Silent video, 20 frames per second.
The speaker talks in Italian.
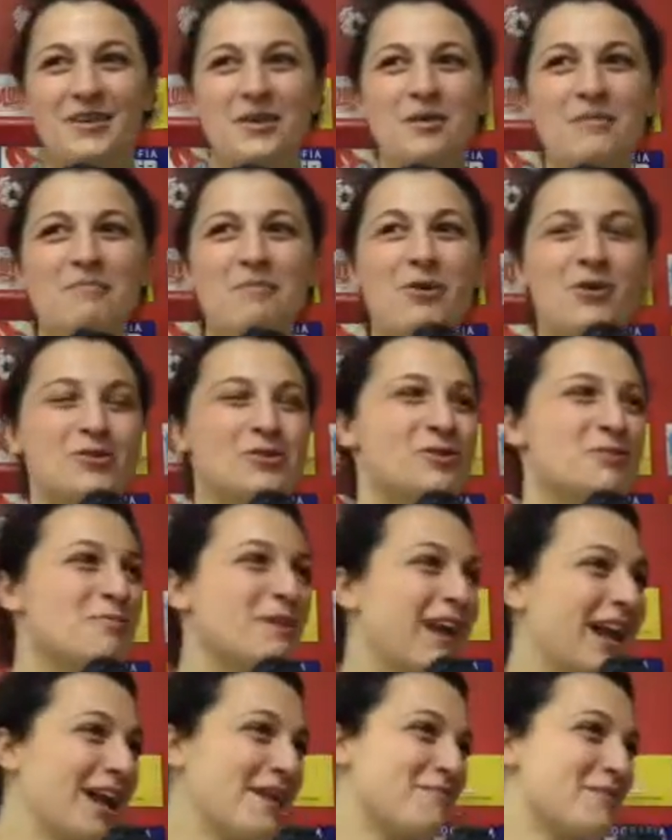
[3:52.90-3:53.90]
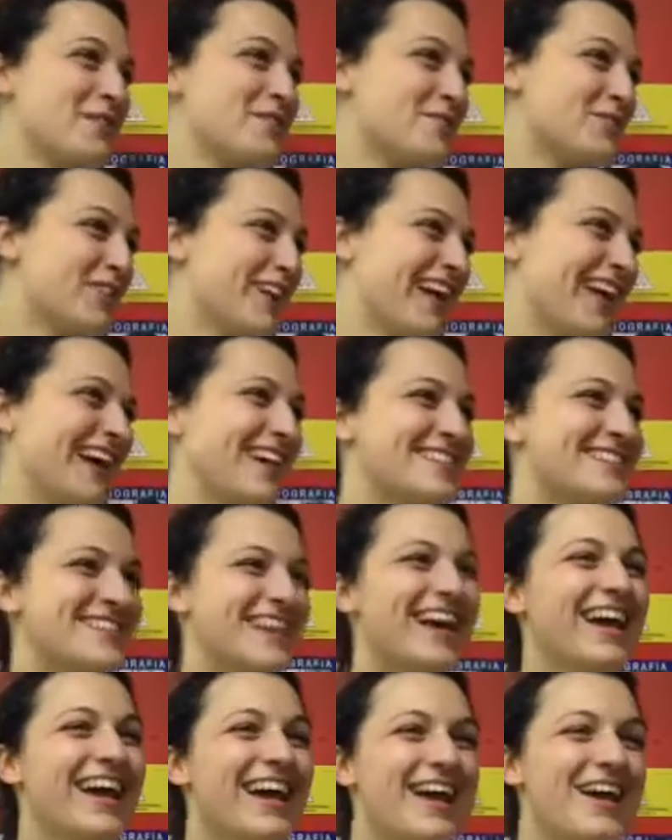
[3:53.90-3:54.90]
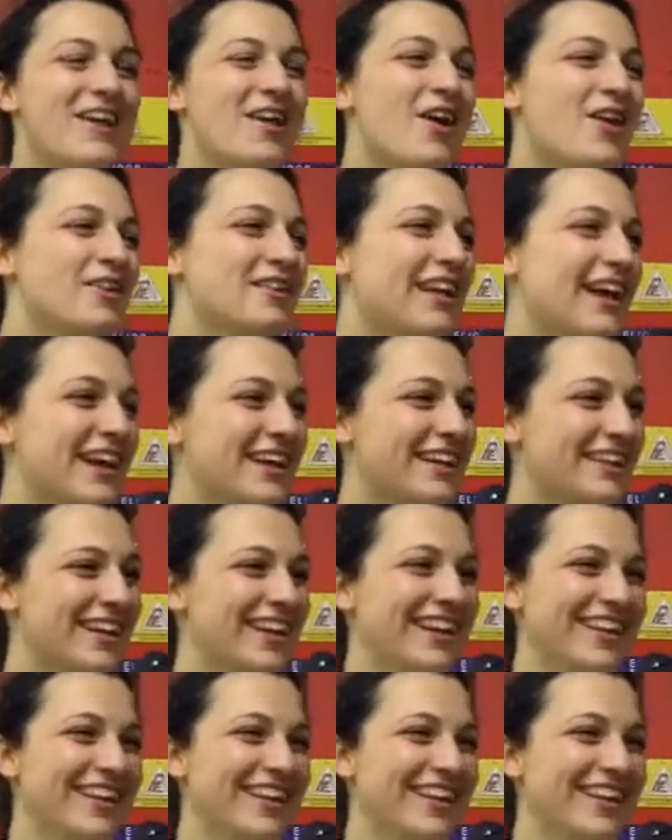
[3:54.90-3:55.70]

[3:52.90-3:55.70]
non posso parlare perché sono ragazzi. No, dai.